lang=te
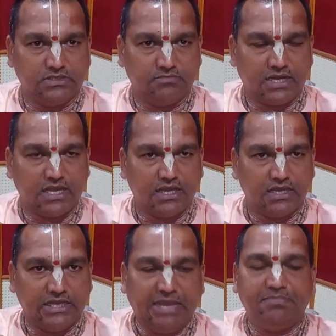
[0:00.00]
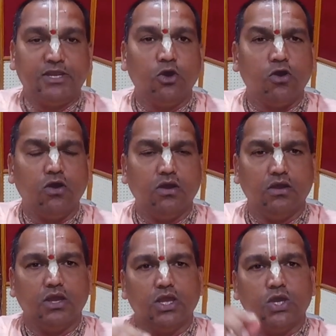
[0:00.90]
మన ఏపీలో
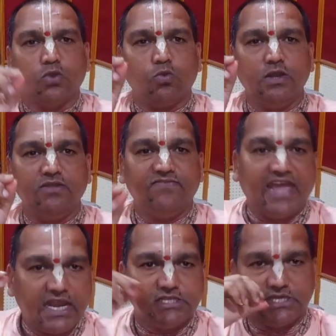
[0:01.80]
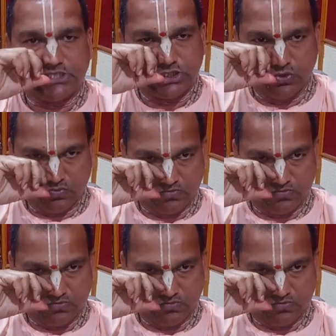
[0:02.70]
కొన్ని వేల చర్చిలు